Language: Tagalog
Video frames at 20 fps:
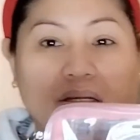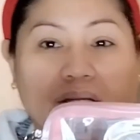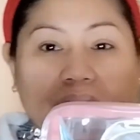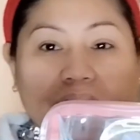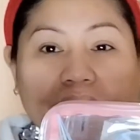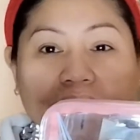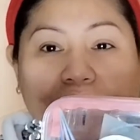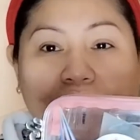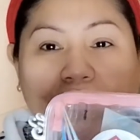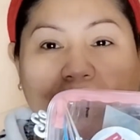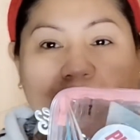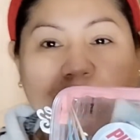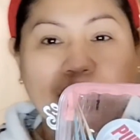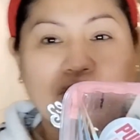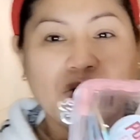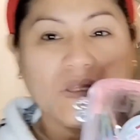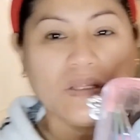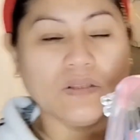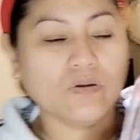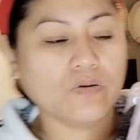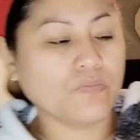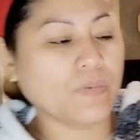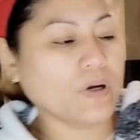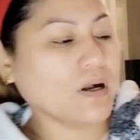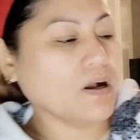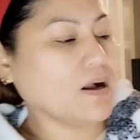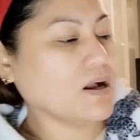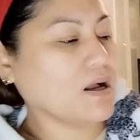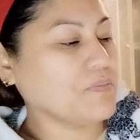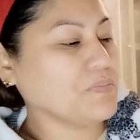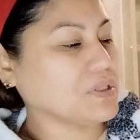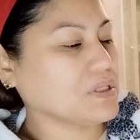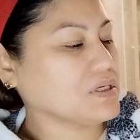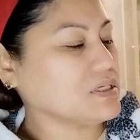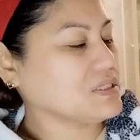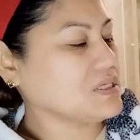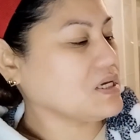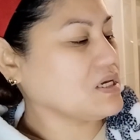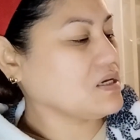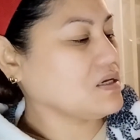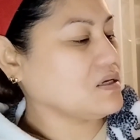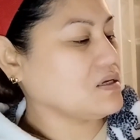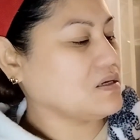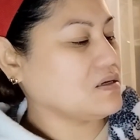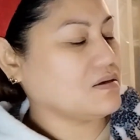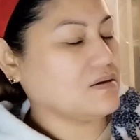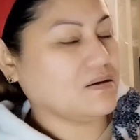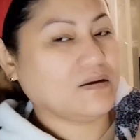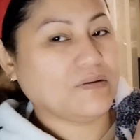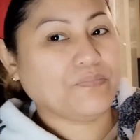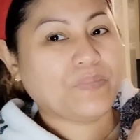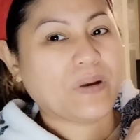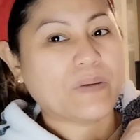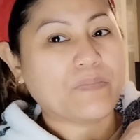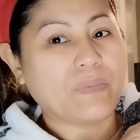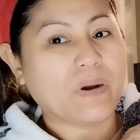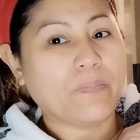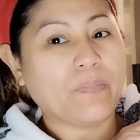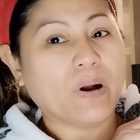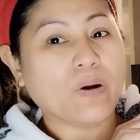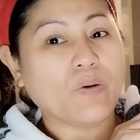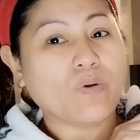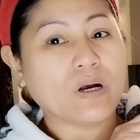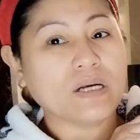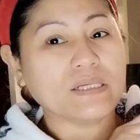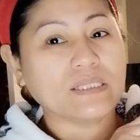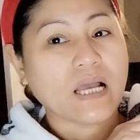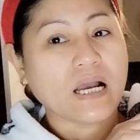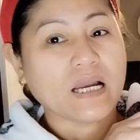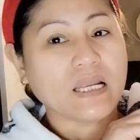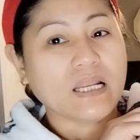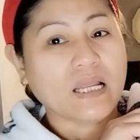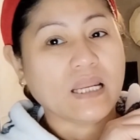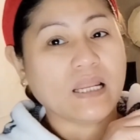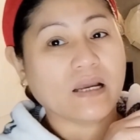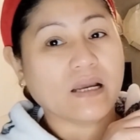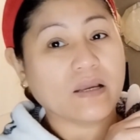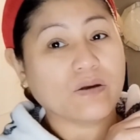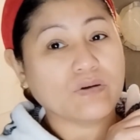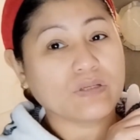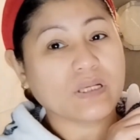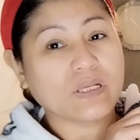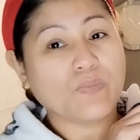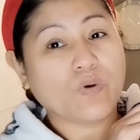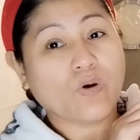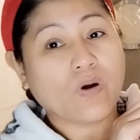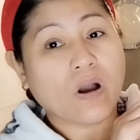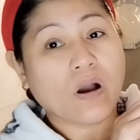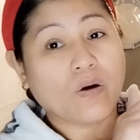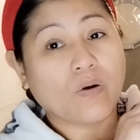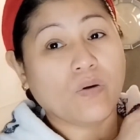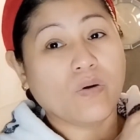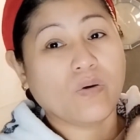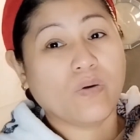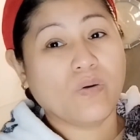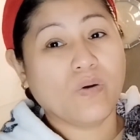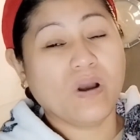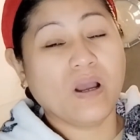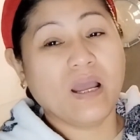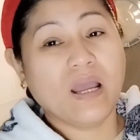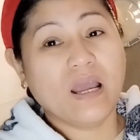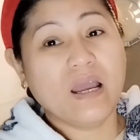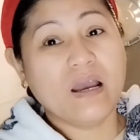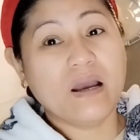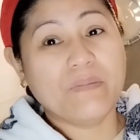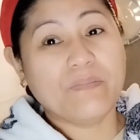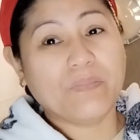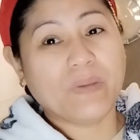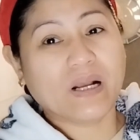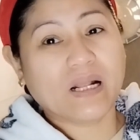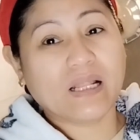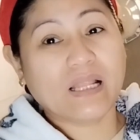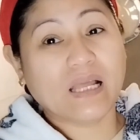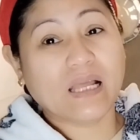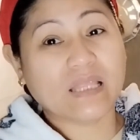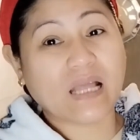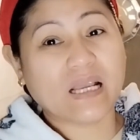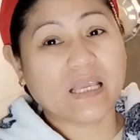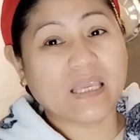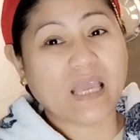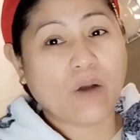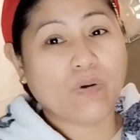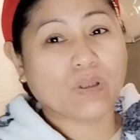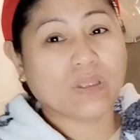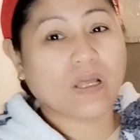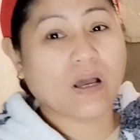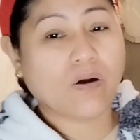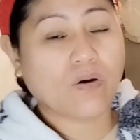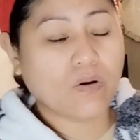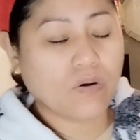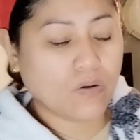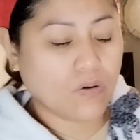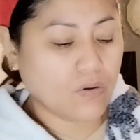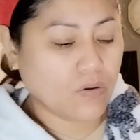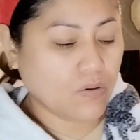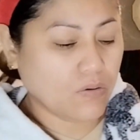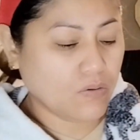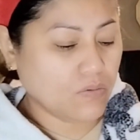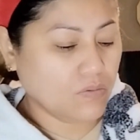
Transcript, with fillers: Hindi ko rin naman ito magagamit kasi pag mabango kasi ang ilalagay ko sa mukha ko, magtagyawat ako.